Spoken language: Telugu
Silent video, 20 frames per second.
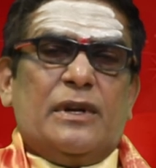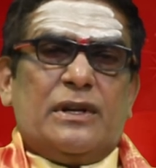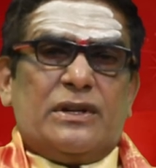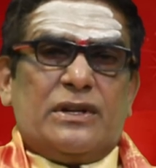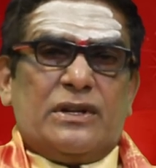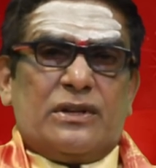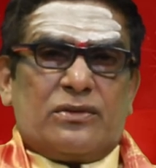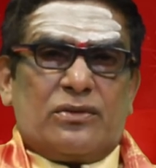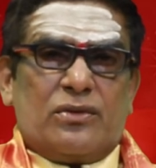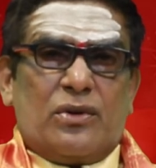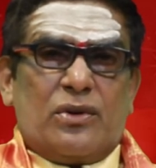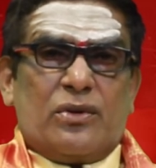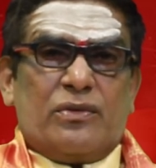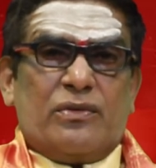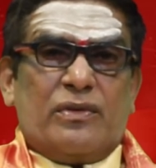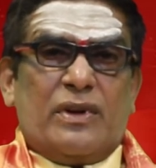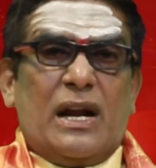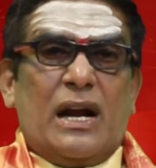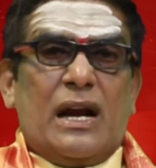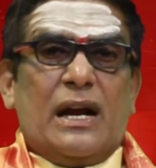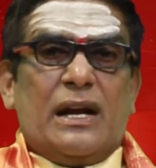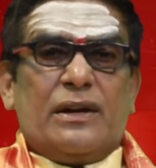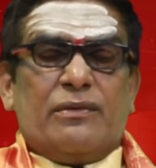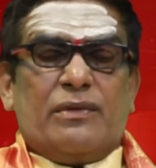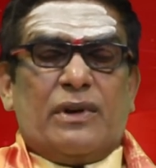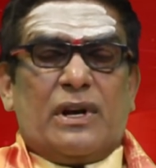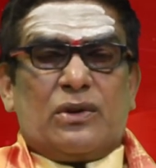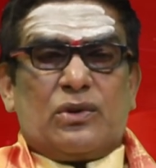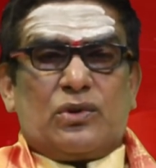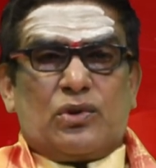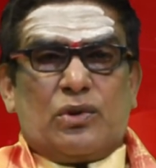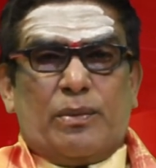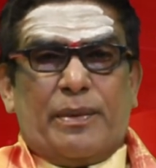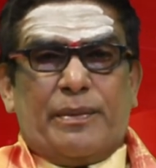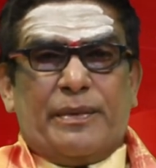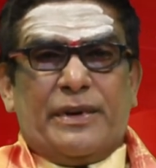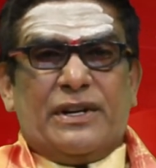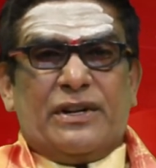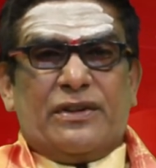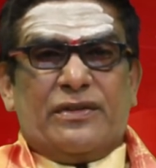మీరు చేసుకోవడం ద్వారా ఈ వారం
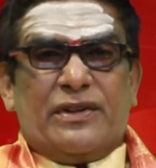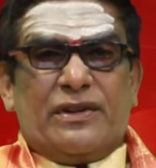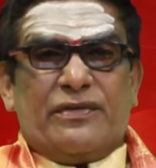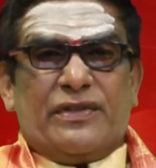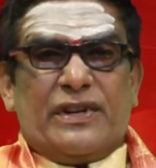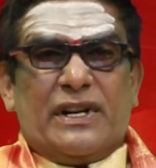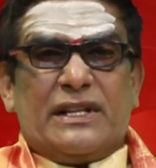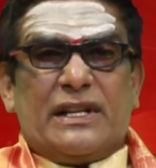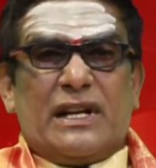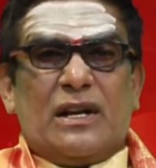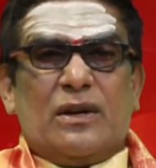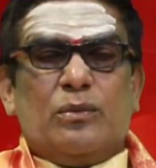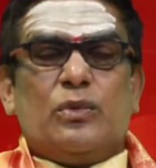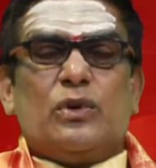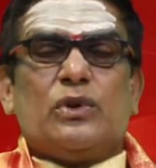శుభమైనటువంటి ఫలితాలు